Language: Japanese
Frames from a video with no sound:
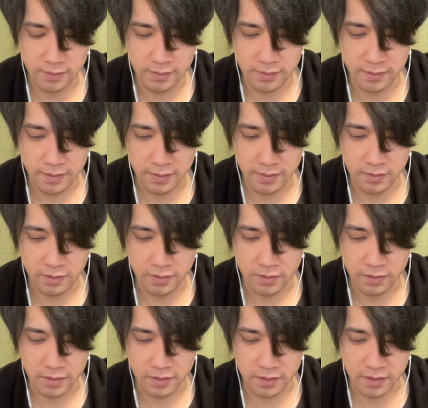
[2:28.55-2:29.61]
で、
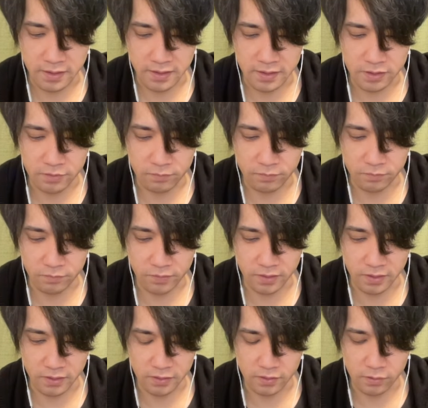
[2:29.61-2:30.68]
光のもとに、
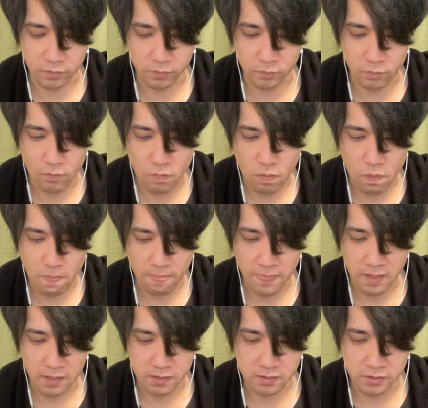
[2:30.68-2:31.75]
光のもとに、
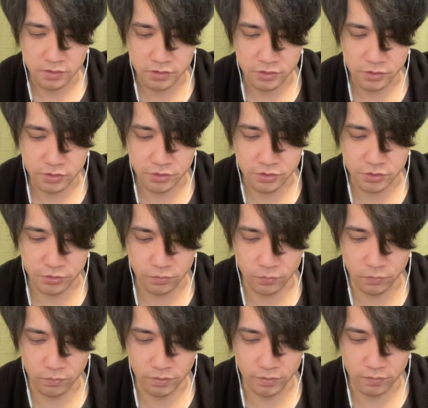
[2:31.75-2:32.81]
勝
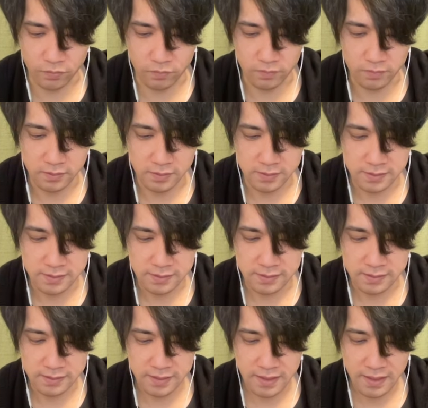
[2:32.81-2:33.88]
利を。
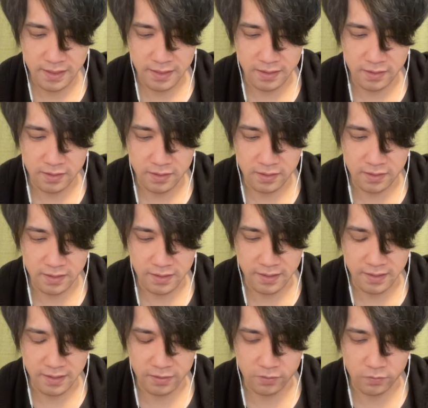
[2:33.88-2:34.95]
で、
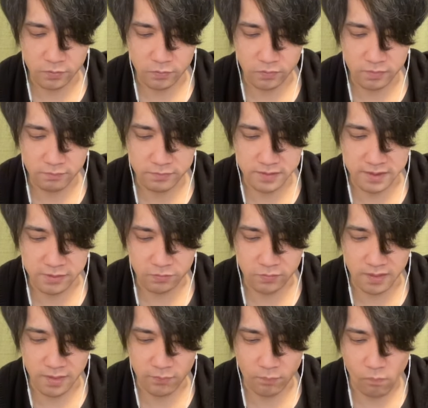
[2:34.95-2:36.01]
えー、っと、これも使っとく
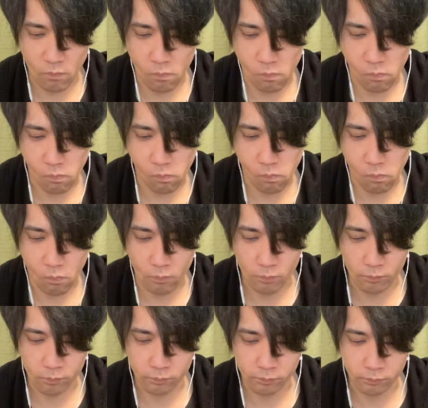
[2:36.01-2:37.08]
か。よく僕に
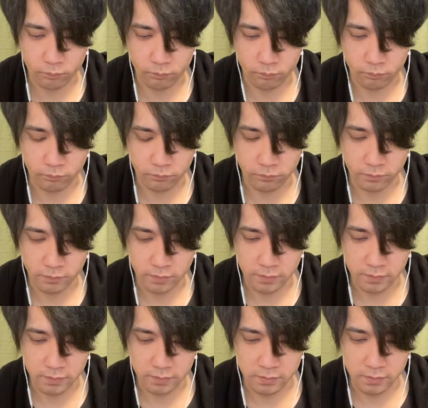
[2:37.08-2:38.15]

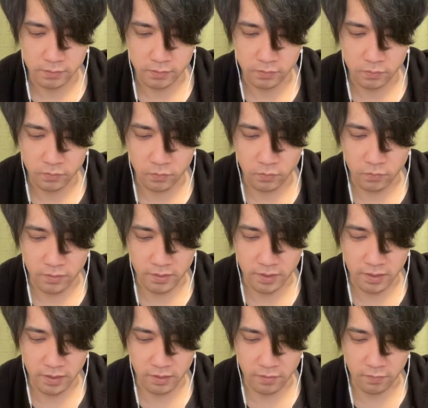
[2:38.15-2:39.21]
近づけ
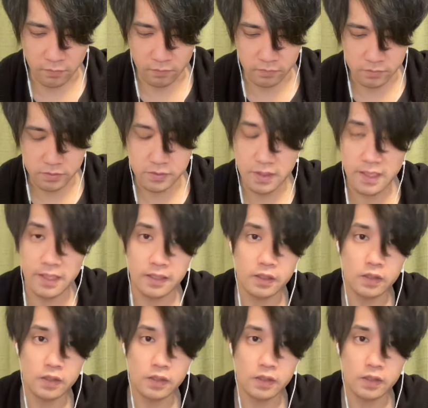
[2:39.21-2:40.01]
るね。でで、